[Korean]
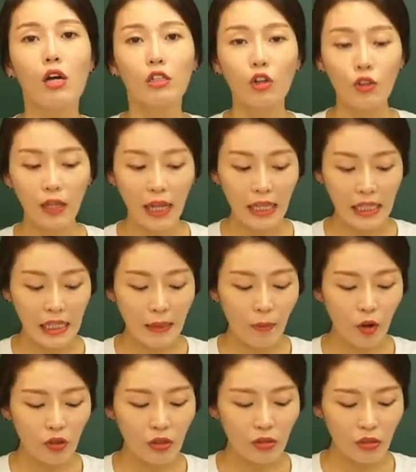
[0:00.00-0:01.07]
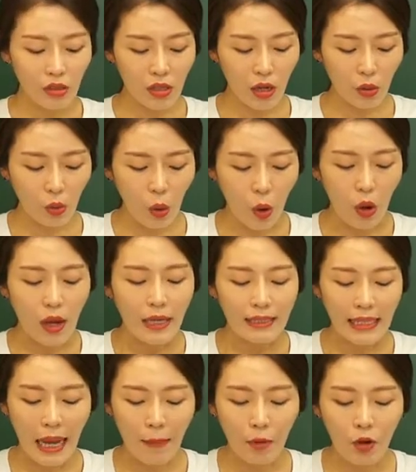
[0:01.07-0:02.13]
그러니까 2번은 틀렸고
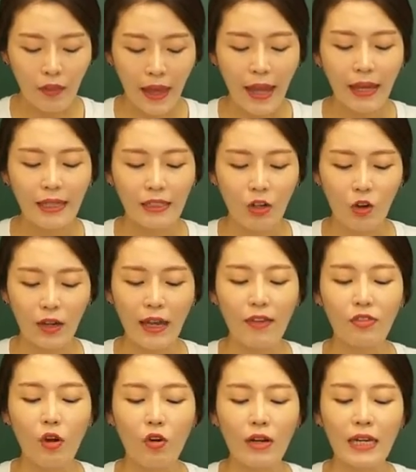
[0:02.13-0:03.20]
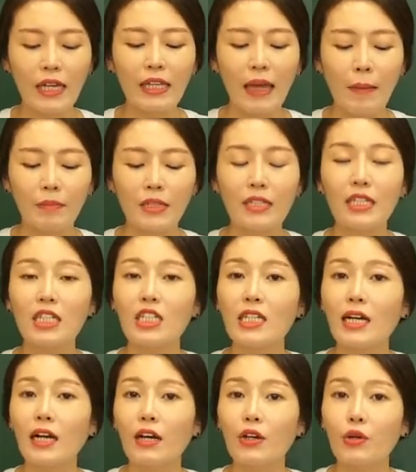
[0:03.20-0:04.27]
4번에 이렇게 널리 담그기
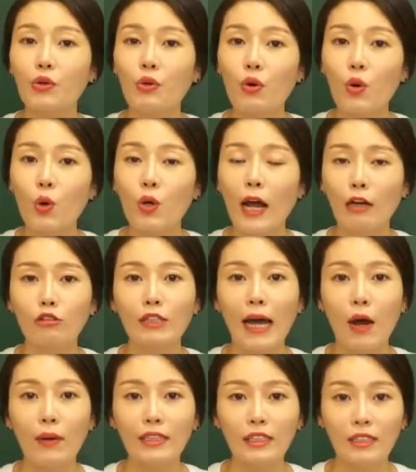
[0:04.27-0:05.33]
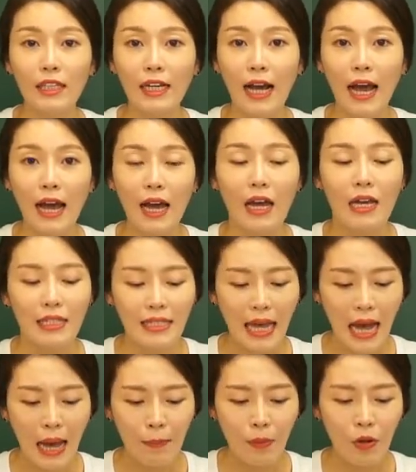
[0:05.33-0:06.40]
시작하였고 라고 나왔으니까
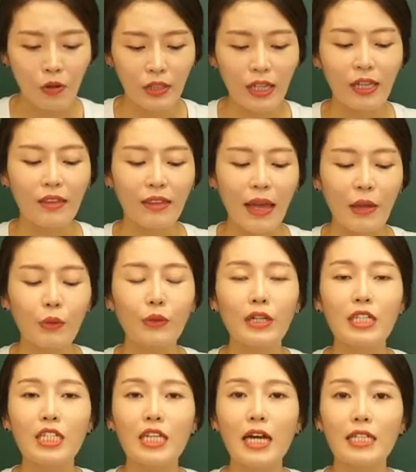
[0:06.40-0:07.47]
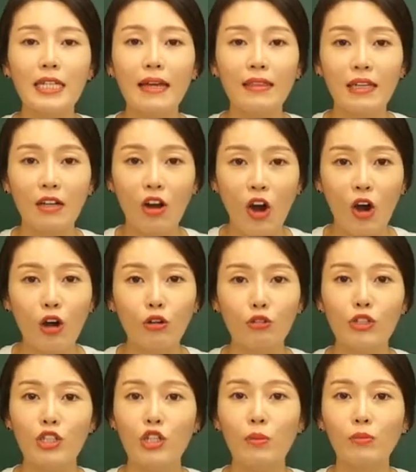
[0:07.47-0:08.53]
4번이 내용 일치하지 않는 거
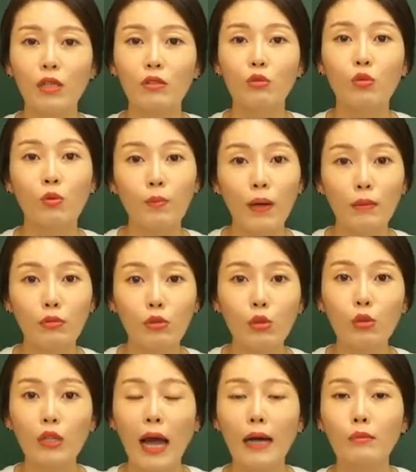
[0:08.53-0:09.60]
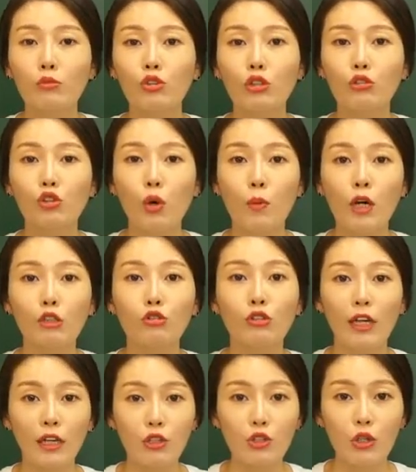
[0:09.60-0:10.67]
우리 시험 때는 통밥으로 다음 문제로 넘어가도
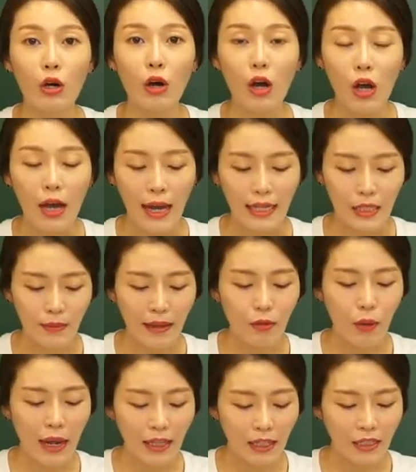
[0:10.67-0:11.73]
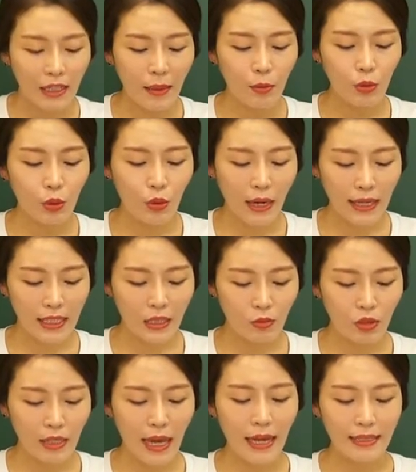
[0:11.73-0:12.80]
되겠죠. 하지만 확인을 해보도록
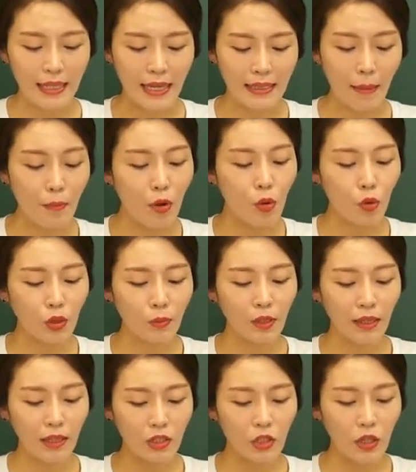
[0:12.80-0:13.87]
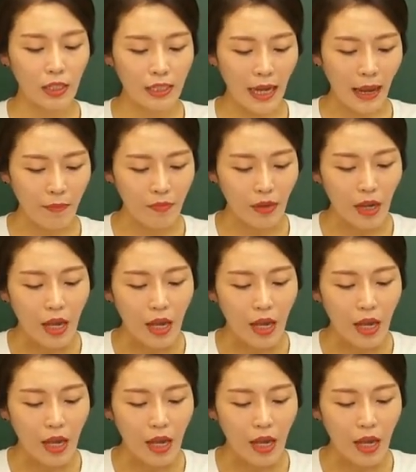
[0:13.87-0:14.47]
하겠습니다. 자, 3번 고르면 되겠죠, 이제.